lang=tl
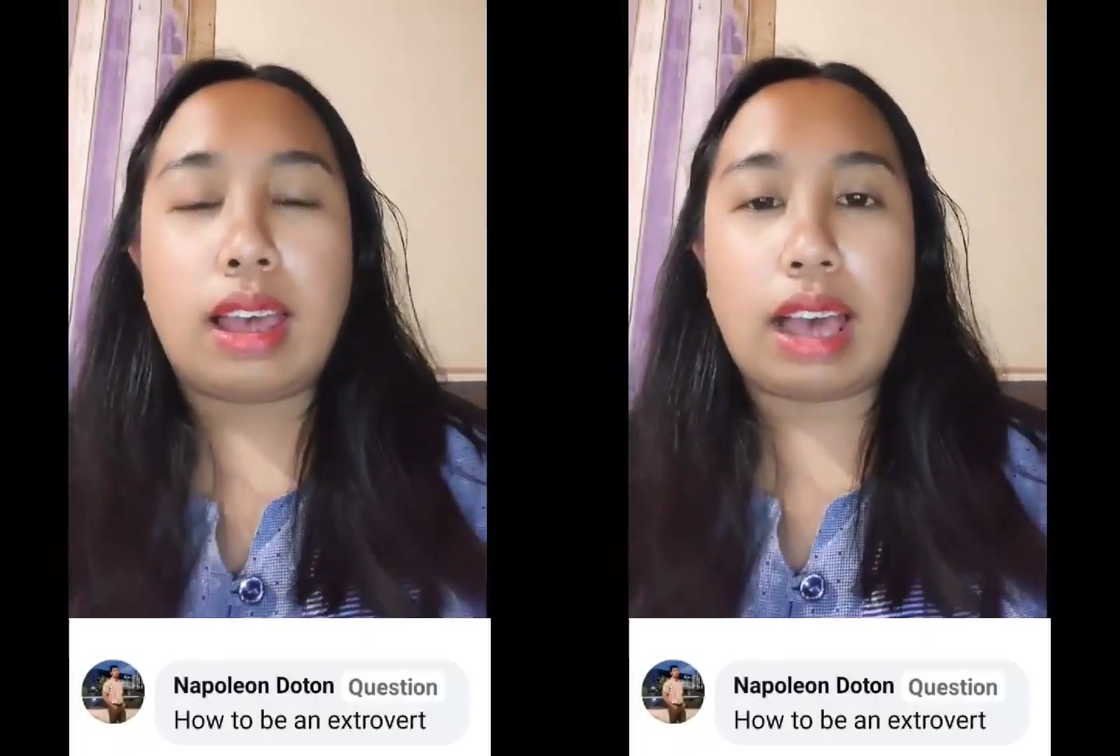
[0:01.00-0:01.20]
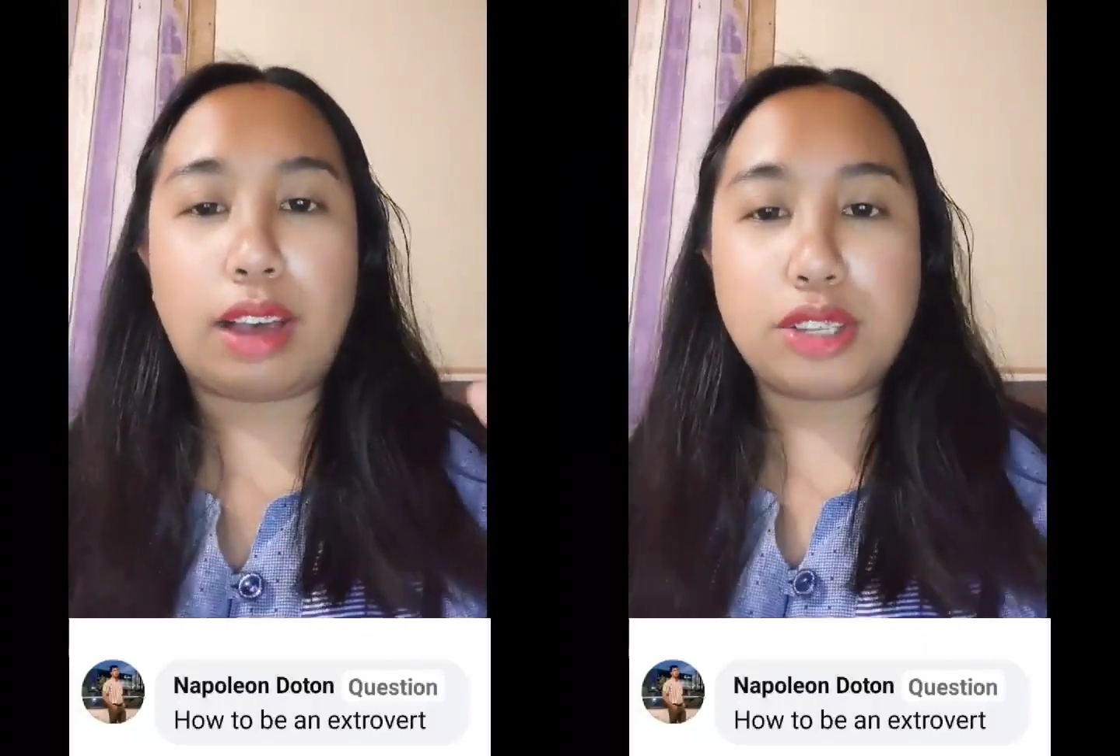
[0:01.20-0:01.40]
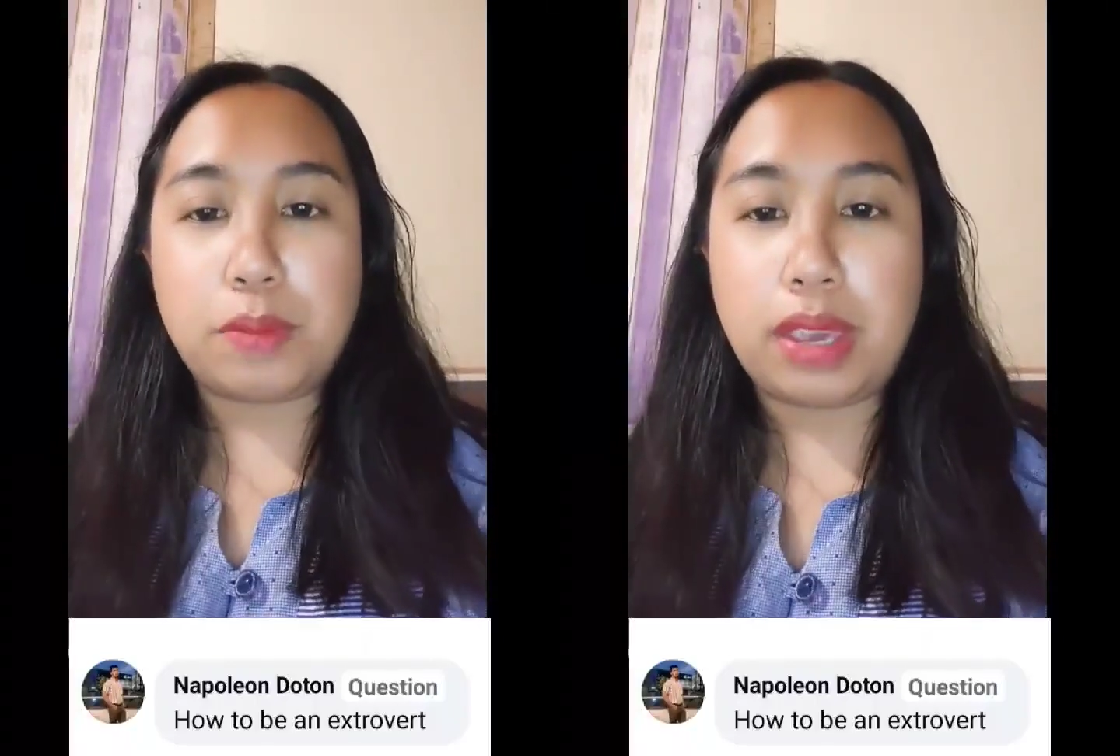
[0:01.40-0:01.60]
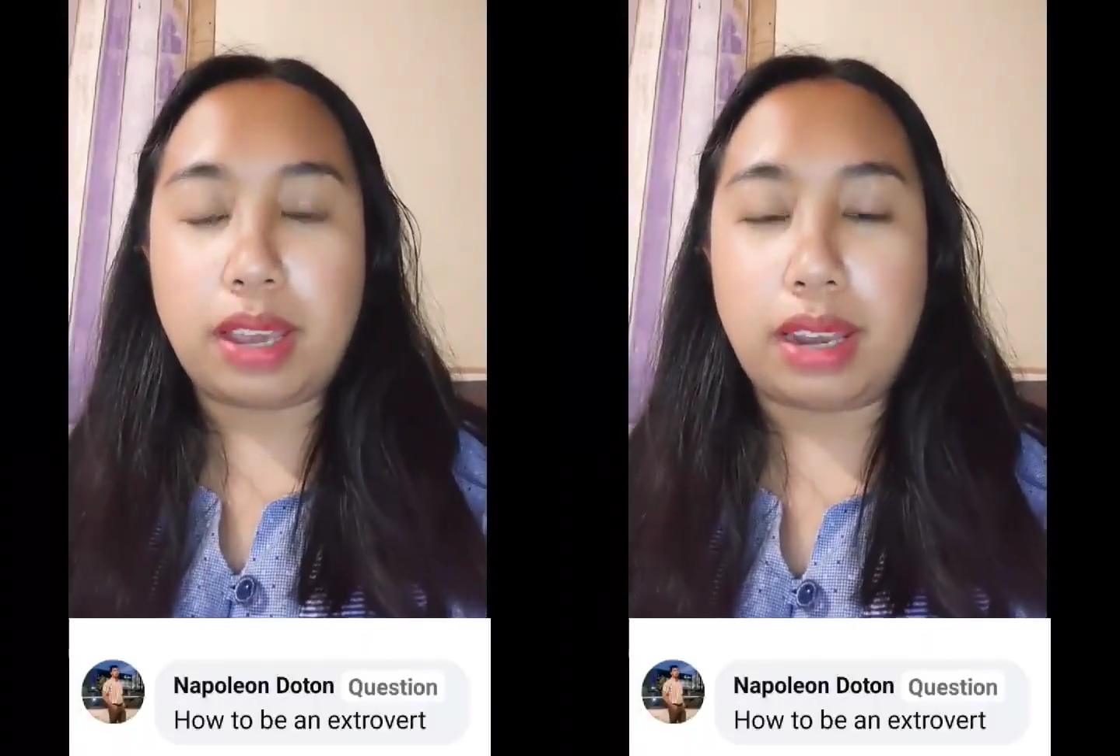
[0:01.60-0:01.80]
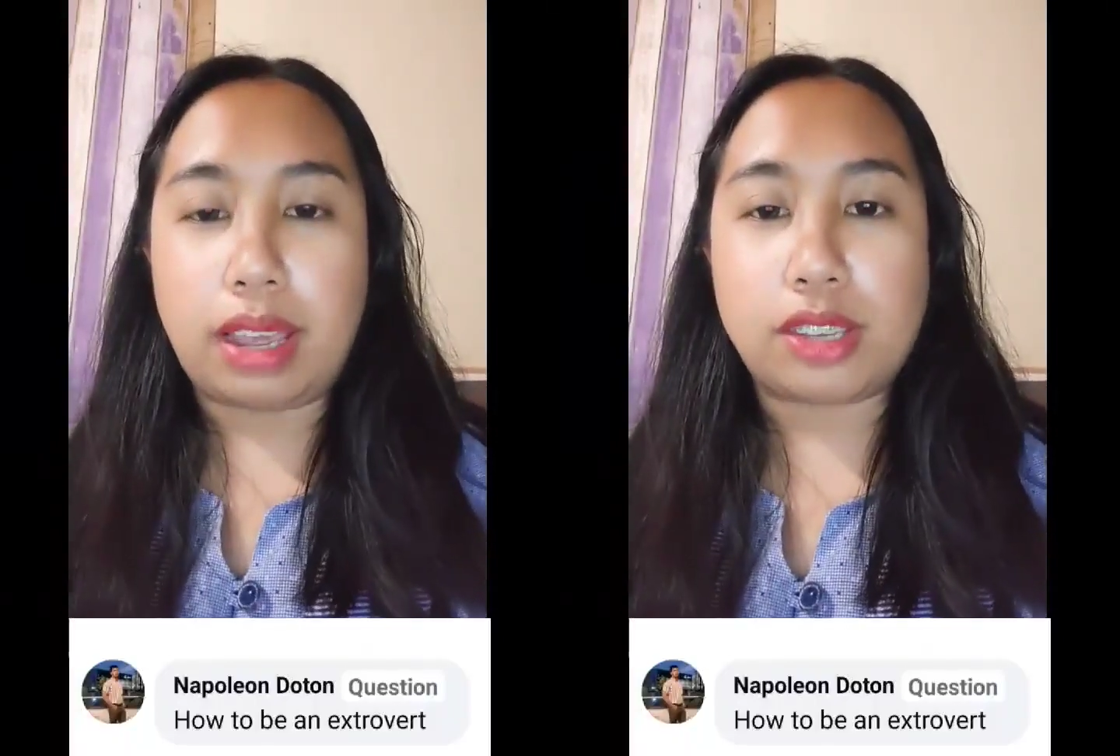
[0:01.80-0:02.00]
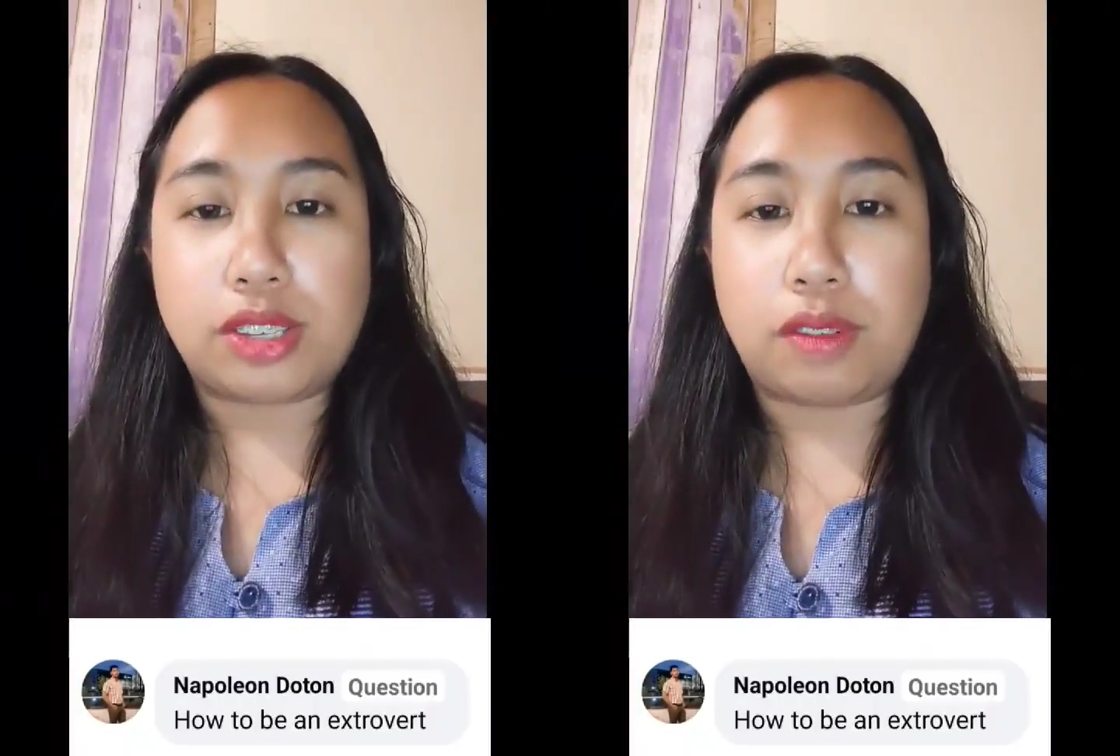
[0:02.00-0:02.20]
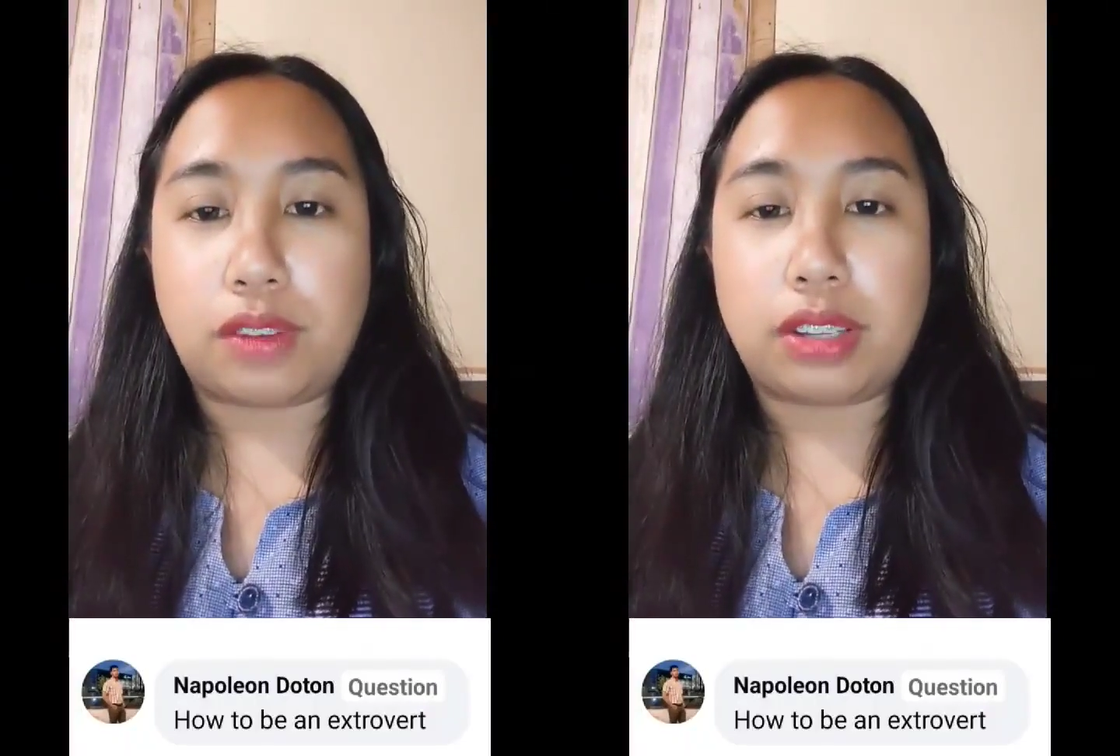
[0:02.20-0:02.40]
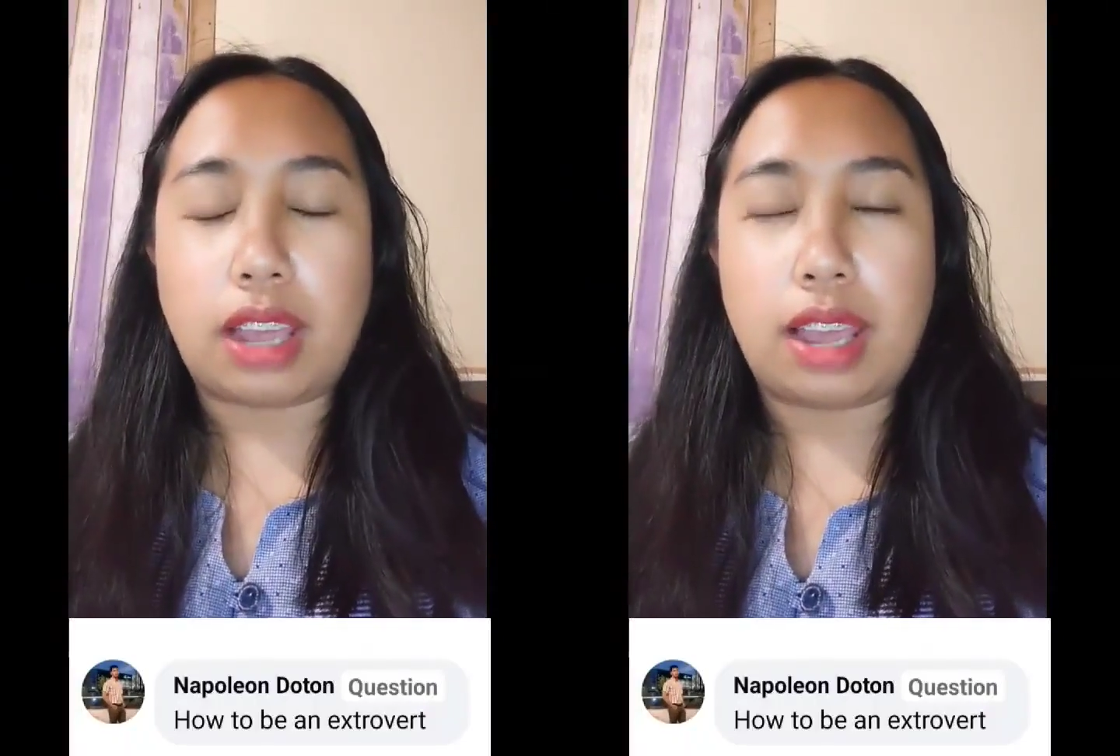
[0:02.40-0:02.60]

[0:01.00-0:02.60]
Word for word: How to be an extrovert?